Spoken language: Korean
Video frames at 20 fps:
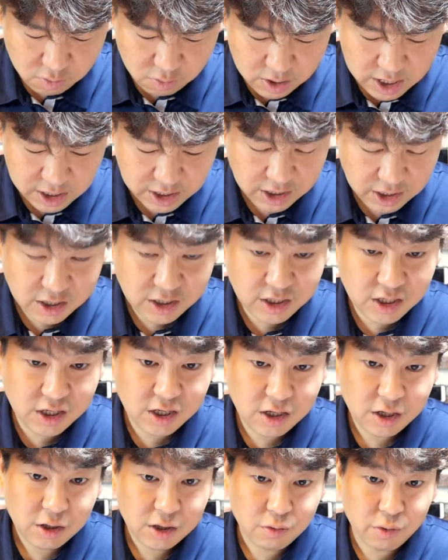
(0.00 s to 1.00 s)

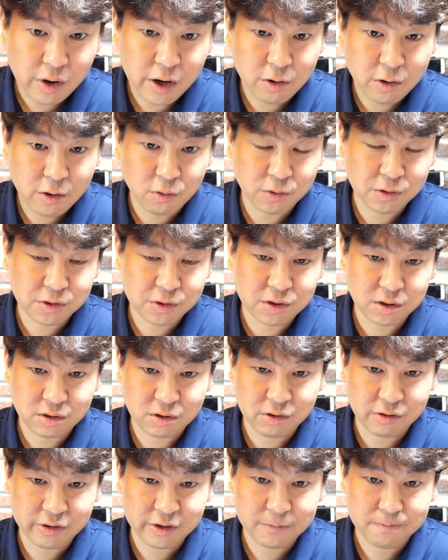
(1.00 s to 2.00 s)
확인이 되고
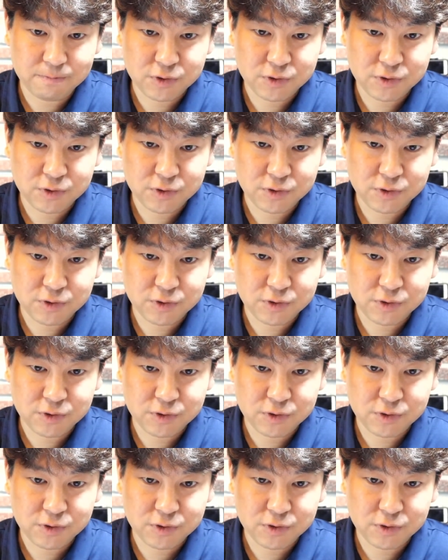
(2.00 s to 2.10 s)
있었던 거예요.